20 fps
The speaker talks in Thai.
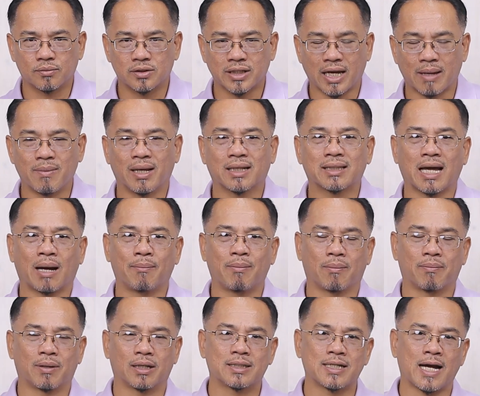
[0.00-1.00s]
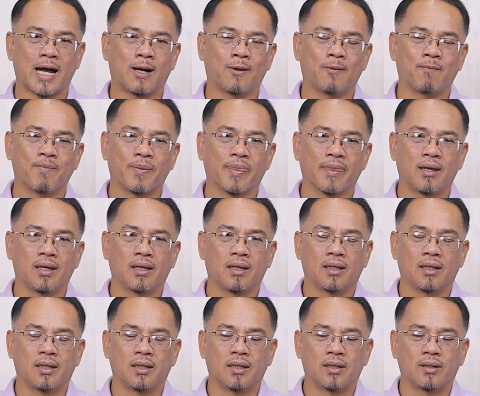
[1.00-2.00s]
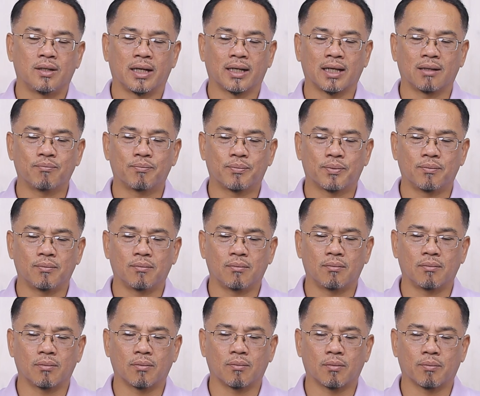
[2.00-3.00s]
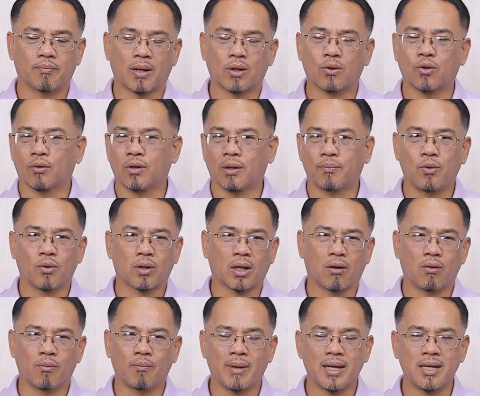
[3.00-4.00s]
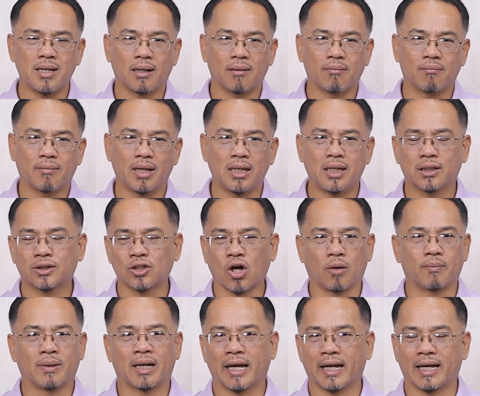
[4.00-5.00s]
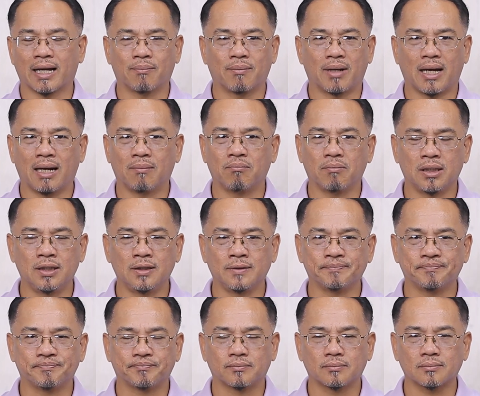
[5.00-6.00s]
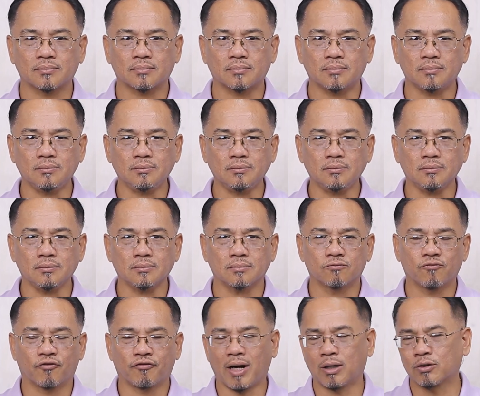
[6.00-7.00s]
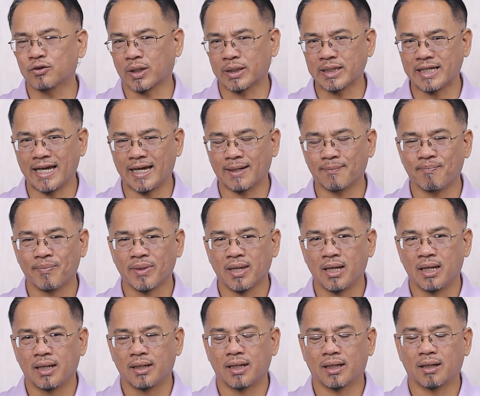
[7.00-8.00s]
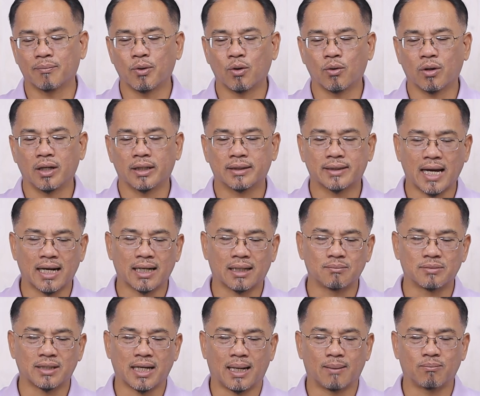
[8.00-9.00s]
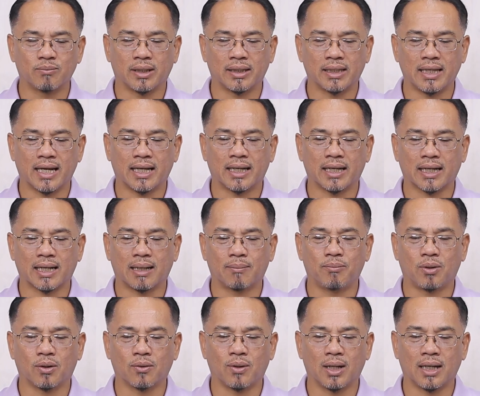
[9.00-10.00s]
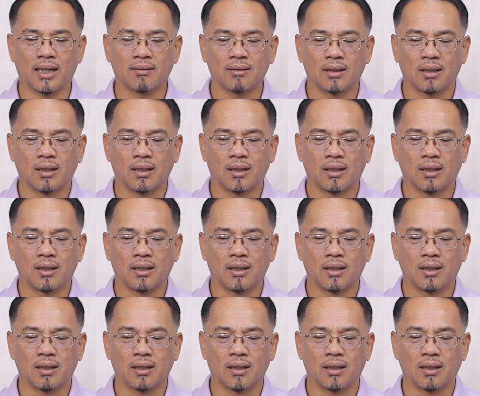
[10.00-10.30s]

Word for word: ใจเมตตาแบบพระเจ้า ดังนั้นปรากฏว่าพวกเขาไม่ไม่ได้ตอบอะไรครับ อ้ำอึง้งเฝ้าสังเกตดังนั้นพระองค์ก็เลยตั้งคำถามอย่างนี้นะครับบอกว่า